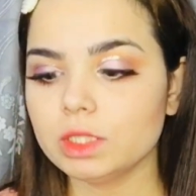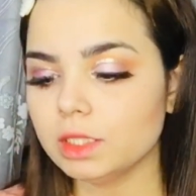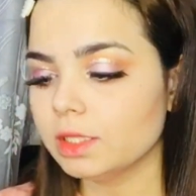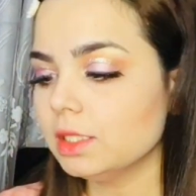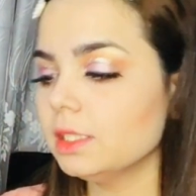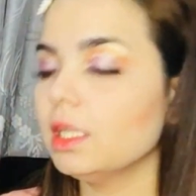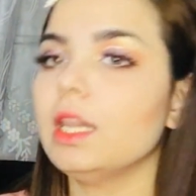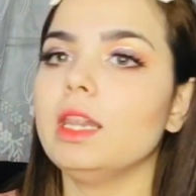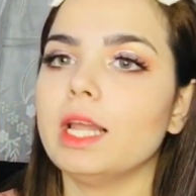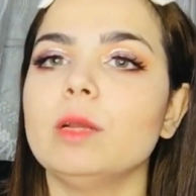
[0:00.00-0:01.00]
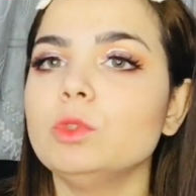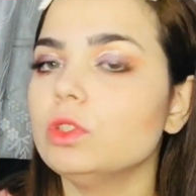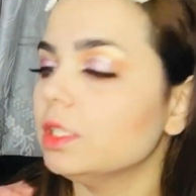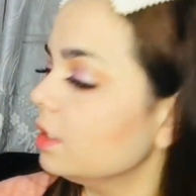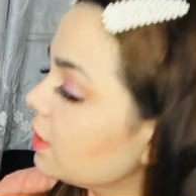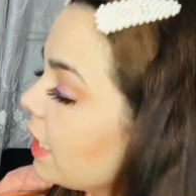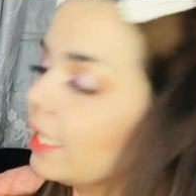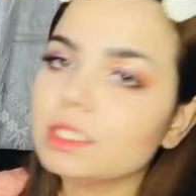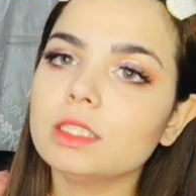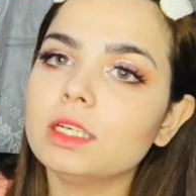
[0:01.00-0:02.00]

दिस this I'm choosing this lighter